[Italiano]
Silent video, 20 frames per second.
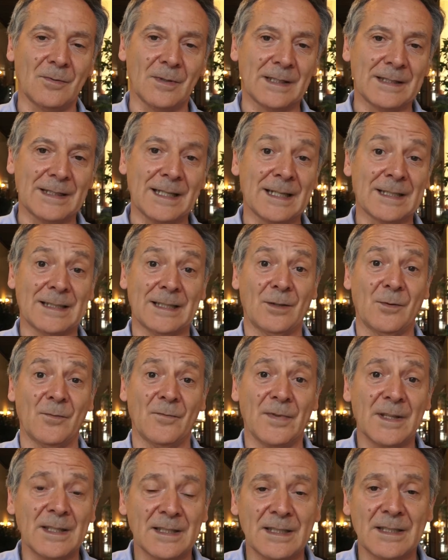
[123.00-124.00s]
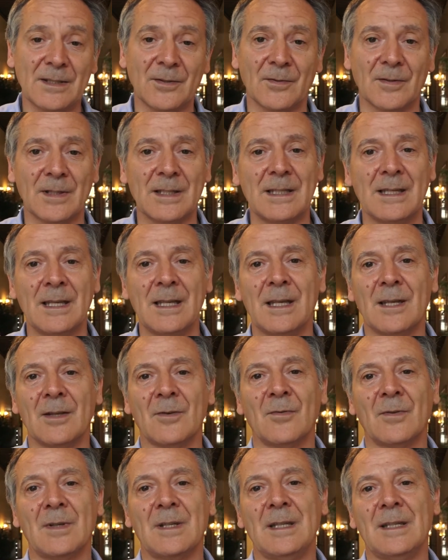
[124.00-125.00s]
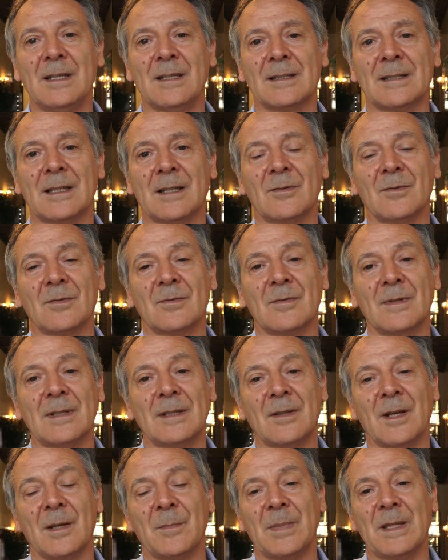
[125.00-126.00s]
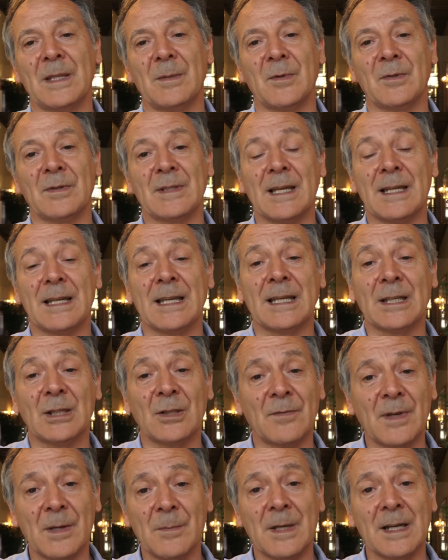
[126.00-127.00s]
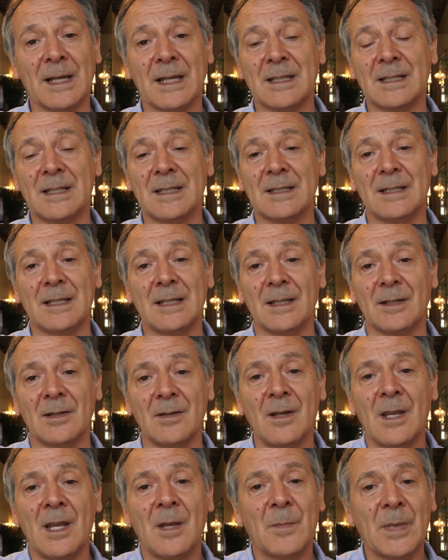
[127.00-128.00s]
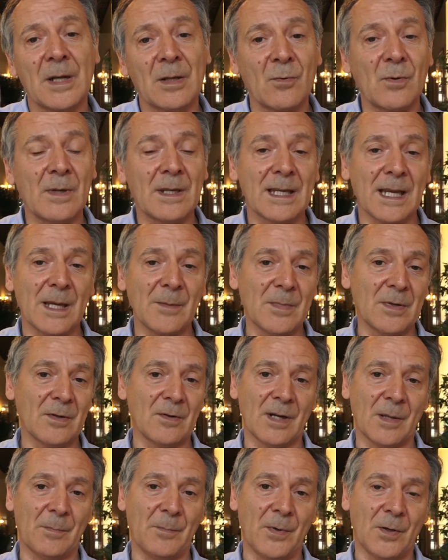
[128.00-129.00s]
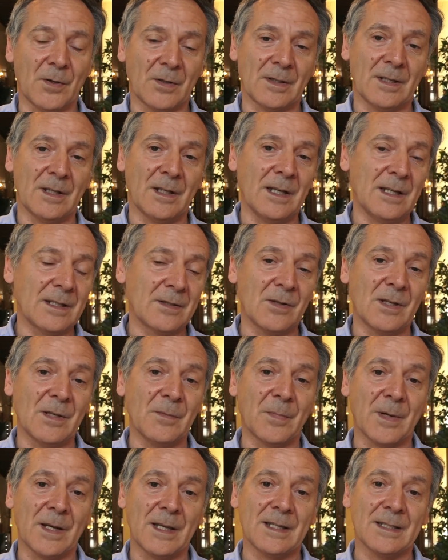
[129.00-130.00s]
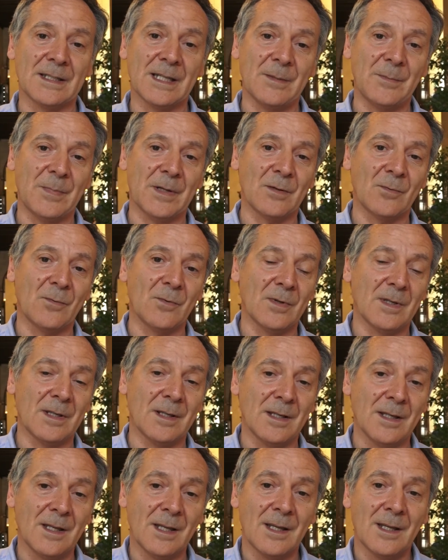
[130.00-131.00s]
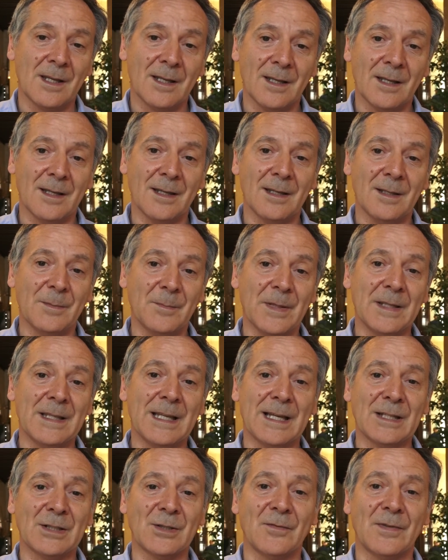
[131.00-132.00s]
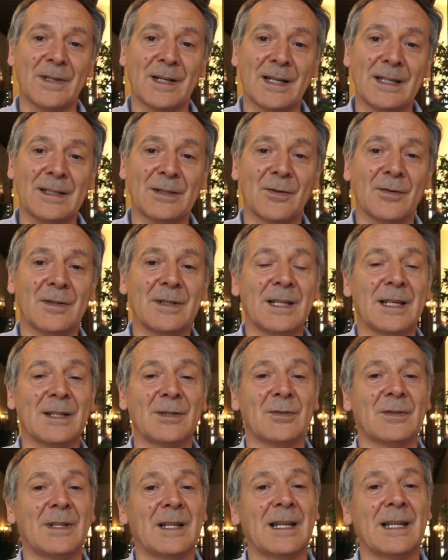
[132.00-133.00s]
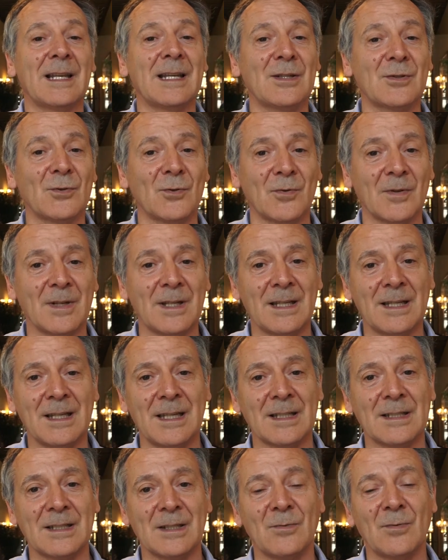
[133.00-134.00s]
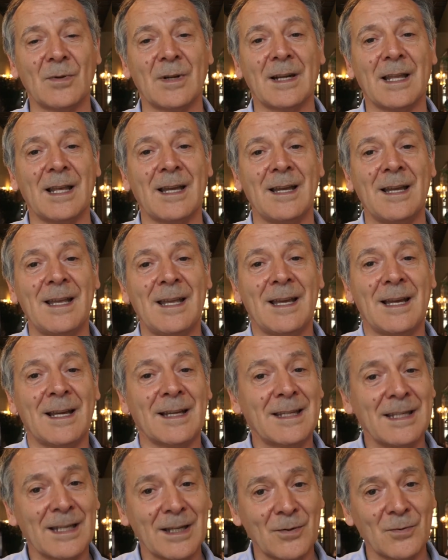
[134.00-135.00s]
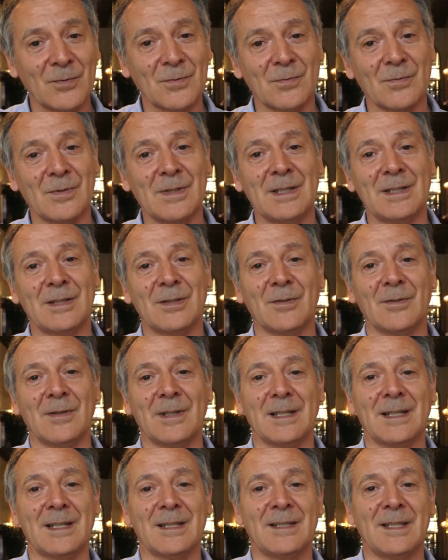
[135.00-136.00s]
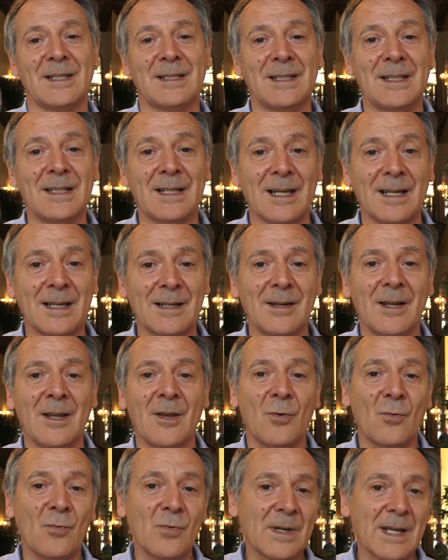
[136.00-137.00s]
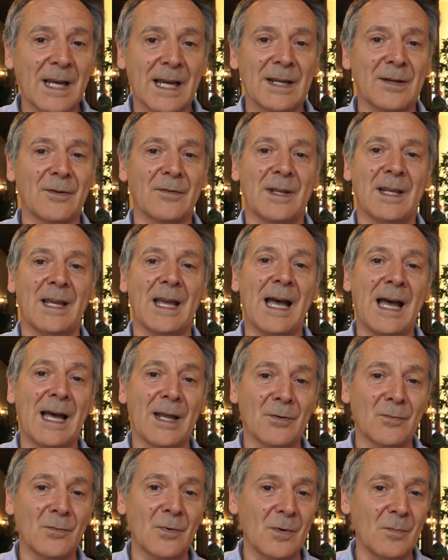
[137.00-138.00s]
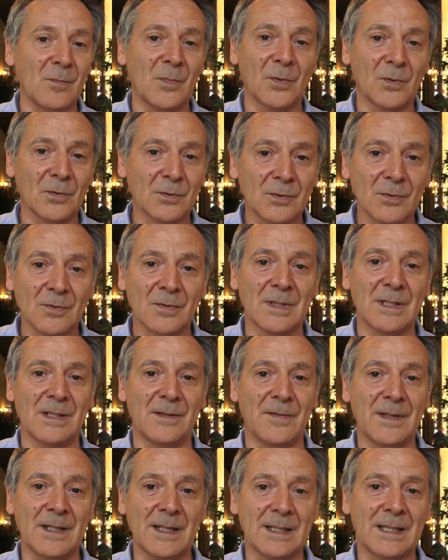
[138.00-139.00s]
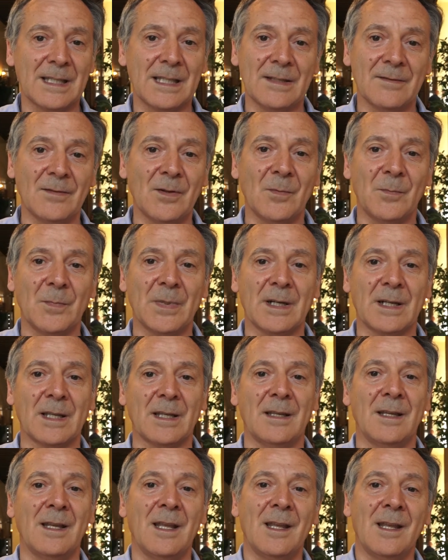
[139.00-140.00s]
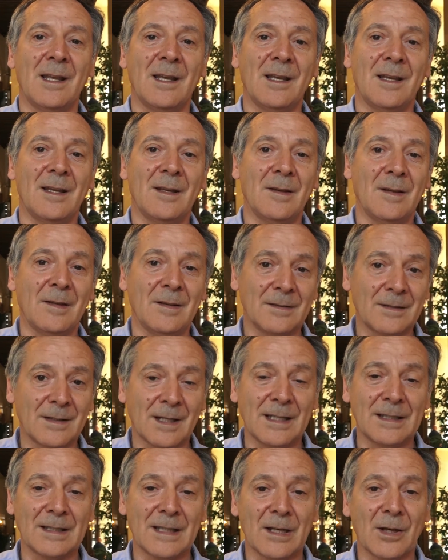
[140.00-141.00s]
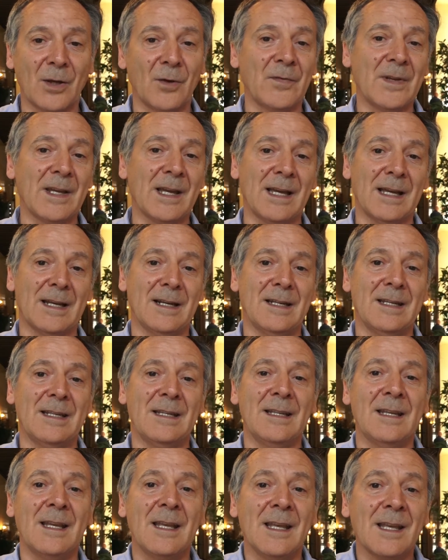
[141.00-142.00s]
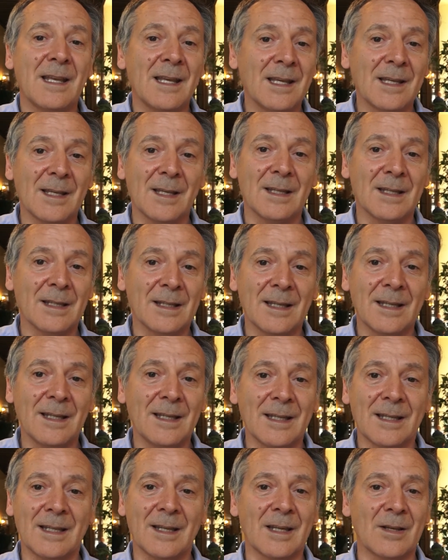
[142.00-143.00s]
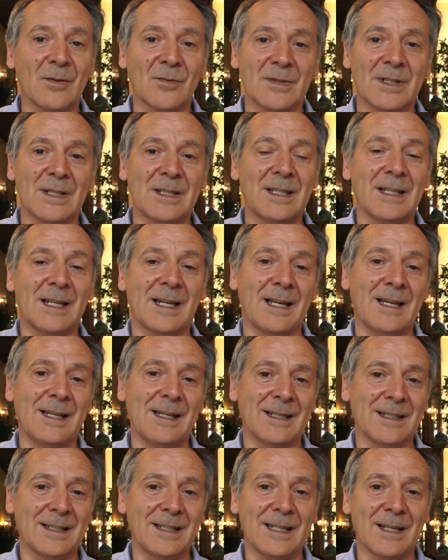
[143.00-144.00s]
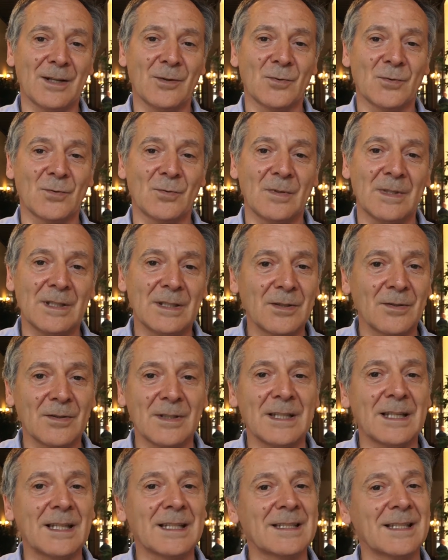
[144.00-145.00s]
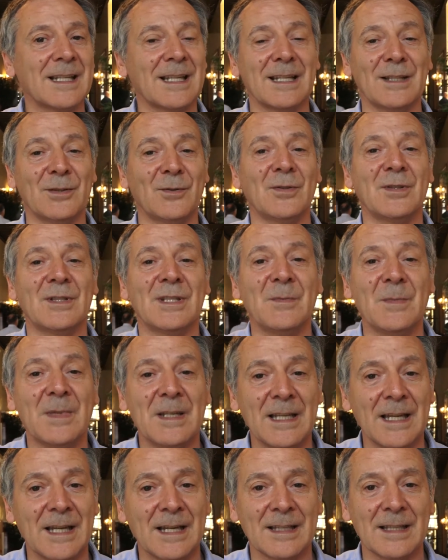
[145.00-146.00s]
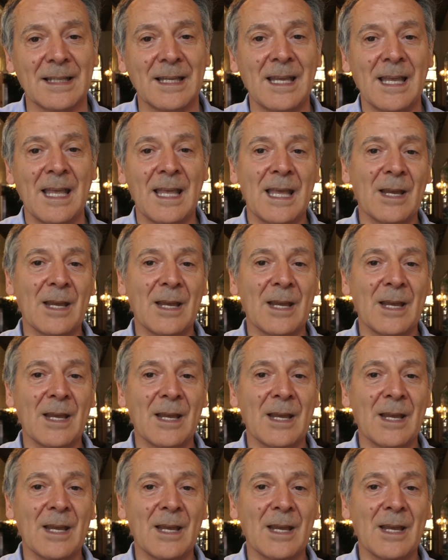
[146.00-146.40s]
con la terza convenzione, con chi sta costruendo la Pedemontana e che dovrebbe anche gestirlo, per cui cambiano i rapporti rischio-impresa, per cui eh, il pedaggio verrà introitato dalla Regione che assicurerà a chi ha costruito e che gestirà un canone annuo molto significativo per eh, 39 anni eh, che consentirà a chi ha costruito di incassare 12 miliardi.